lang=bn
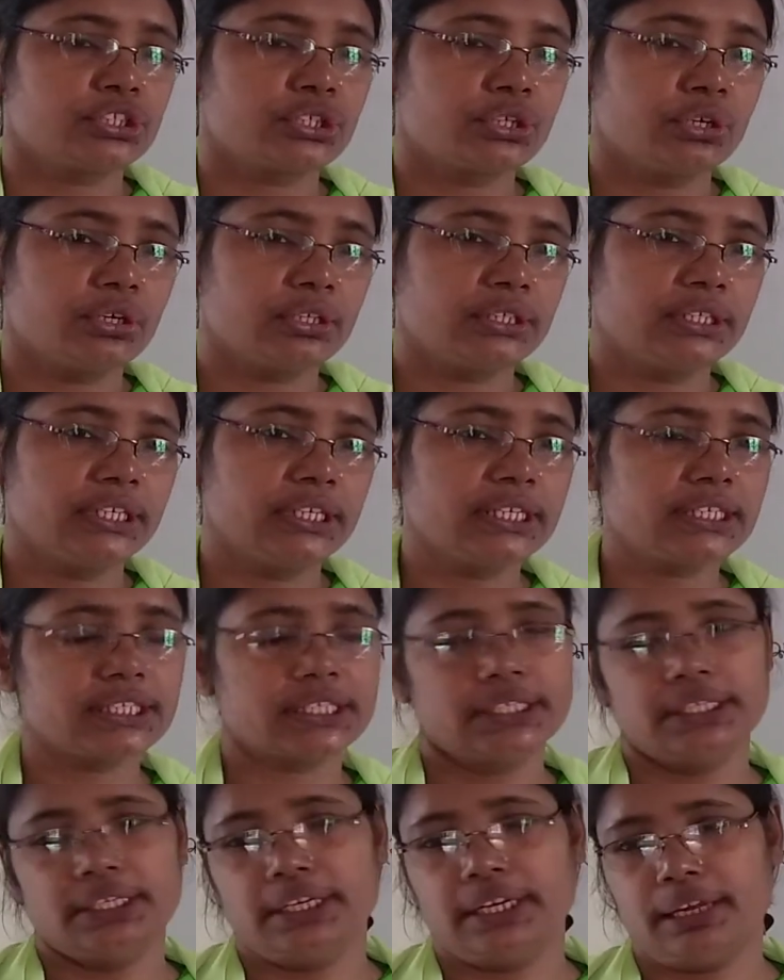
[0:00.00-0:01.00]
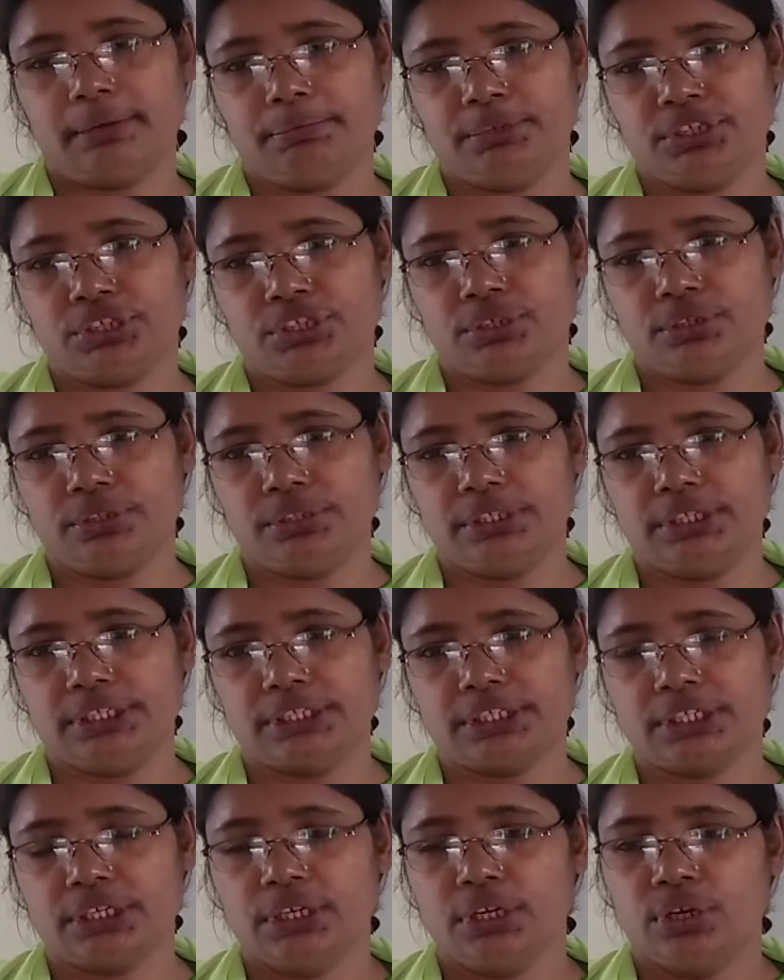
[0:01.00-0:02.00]
সদৃশ না
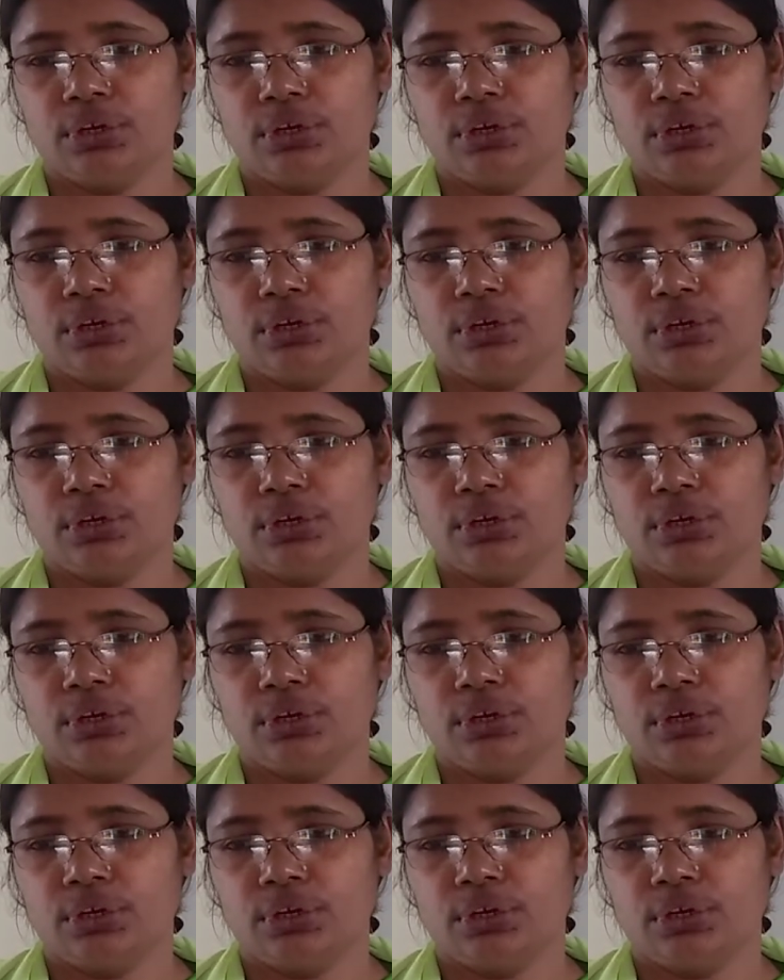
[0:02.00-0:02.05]
বিসদৃশ